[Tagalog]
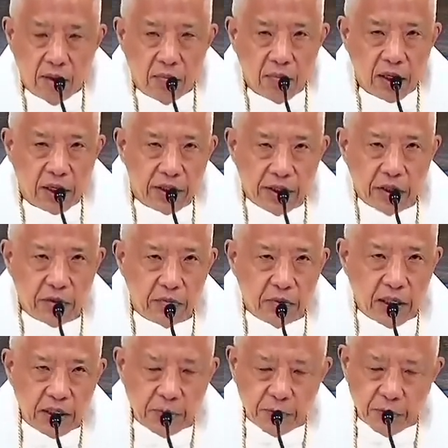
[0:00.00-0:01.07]
Magandang
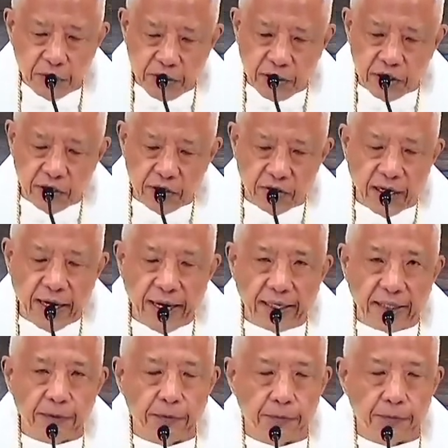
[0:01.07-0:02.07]
umaga po sa inyong lahat.